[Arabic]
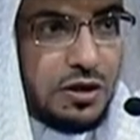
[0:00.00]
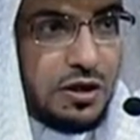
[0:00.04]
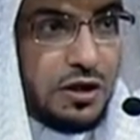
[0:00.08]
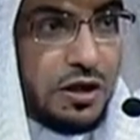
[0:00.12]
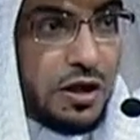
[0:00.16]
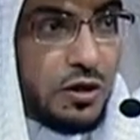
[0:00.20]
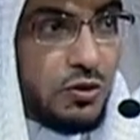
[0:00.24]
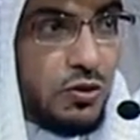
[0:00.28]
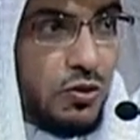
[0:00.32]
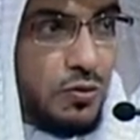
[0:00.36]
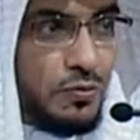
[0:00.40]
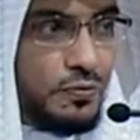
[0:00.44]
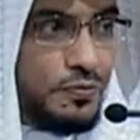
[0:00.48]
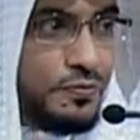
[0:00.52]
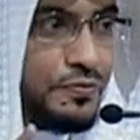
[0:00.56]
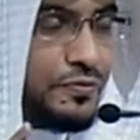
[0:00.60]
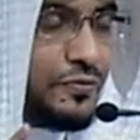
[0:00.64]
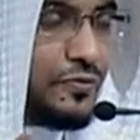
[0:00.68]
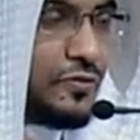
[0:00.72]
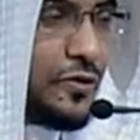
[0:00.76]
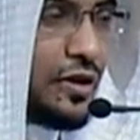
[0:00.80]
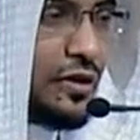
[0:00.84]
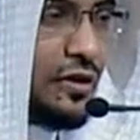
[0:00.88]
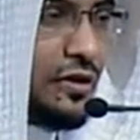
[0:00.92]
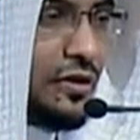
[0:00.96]
لكم
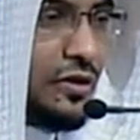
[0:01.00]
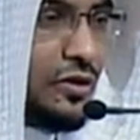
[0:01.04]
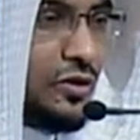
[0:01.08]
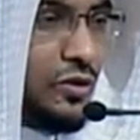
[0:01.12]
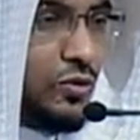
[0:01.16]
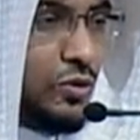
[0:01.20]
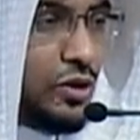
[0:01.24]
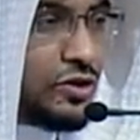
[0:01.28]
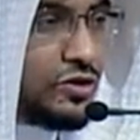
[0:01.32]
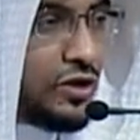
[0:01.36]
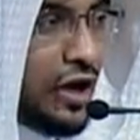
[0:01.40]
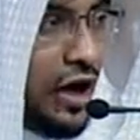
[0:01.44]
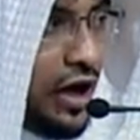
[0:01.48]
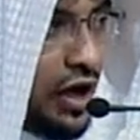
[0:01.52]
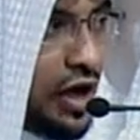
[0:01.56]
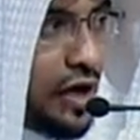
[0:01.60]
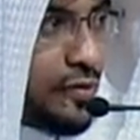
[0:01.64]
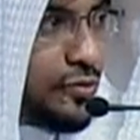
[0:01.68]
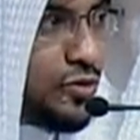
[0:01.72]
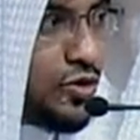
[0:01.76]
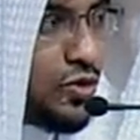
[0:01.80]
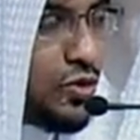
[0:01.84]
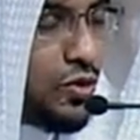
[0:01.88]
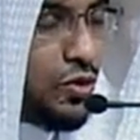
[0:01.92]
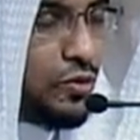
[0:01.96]

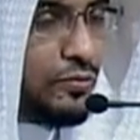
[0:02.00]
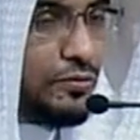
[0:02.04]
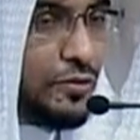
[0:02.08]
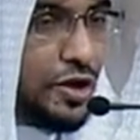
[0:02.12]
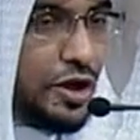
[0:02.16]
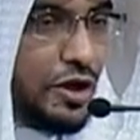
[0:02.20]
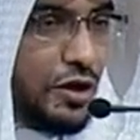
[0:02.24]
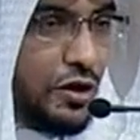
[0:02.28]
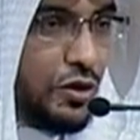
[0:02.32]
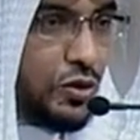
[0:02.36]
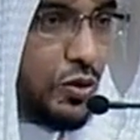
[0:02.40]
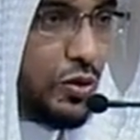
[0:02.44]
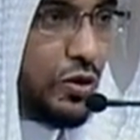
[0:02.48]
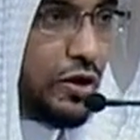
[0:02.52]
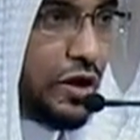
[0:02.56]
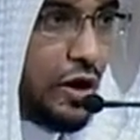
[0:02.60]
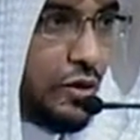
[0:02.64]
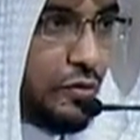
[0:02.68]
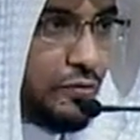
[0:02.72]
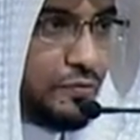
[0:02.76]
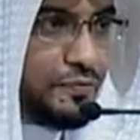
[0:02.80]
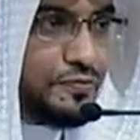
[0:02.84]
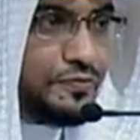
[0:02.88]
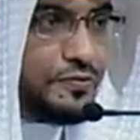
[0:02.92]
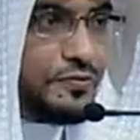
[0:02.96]
وطعامكم حل لهم